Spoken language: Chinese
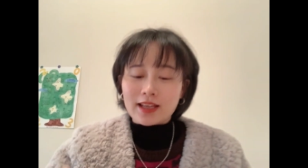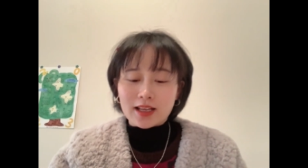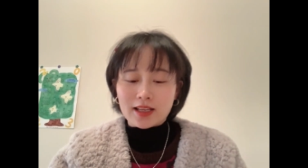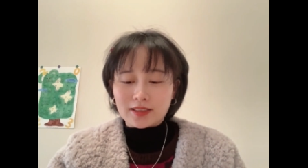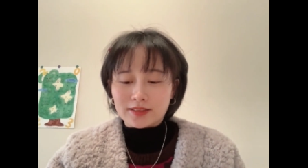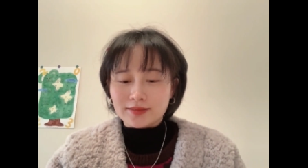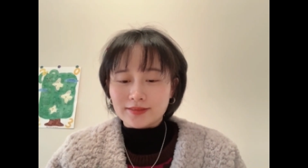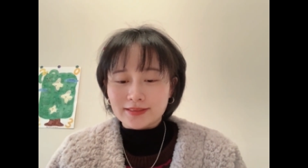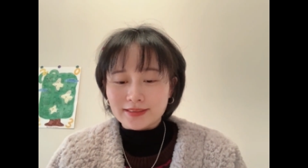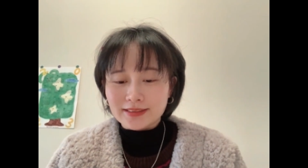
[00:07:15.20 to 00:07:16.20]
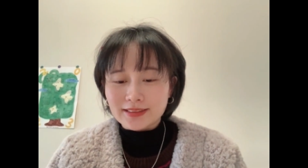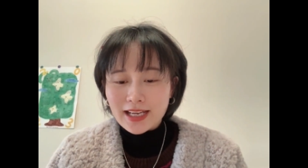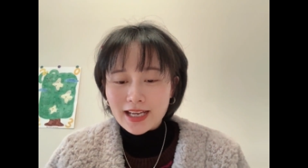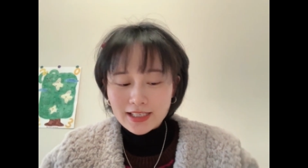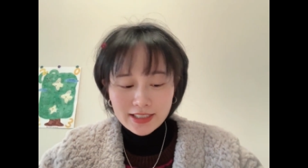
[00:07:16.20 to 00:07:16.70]
呃，
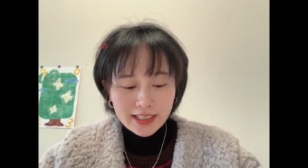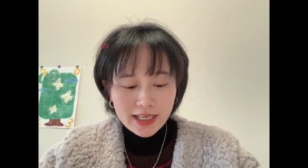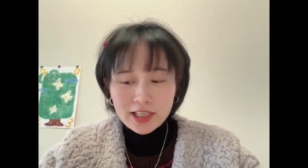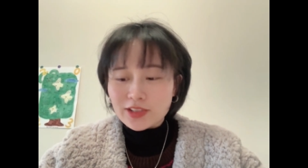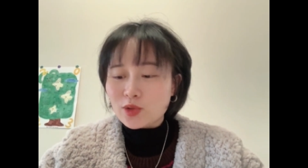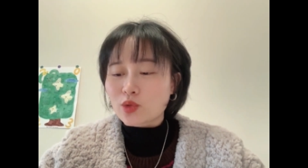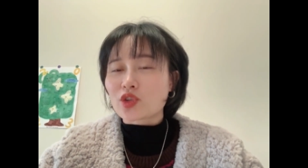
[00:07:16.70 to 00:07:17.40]
那这个就